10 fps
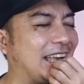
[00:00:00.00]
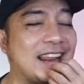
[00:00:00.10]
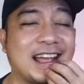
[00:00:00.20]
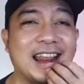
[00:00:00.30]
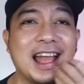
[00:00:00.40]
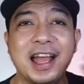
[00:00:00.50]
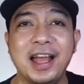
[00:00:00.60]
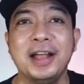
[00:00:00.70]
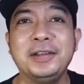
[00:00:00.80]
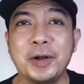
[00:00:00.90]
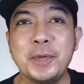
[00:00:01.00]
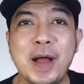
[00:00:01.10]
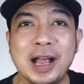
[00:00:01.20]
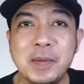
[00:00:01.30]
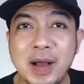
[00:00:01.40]
gara-gara
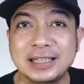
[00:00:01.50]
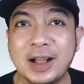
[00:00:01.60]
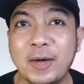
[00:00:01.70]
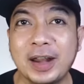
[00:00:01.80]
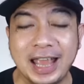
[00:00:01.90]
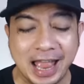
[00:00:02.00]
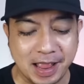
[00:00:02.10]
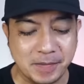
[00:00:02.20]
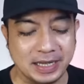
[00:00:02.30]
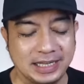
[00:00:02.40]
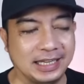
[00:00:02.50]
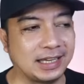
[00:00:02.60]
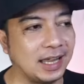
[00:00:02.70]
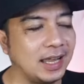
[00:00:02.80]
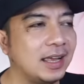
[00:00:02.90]
dirubah ke bahasa Korea sama
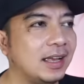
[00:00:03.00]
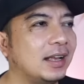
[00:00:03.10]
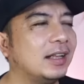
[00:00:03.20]
Dike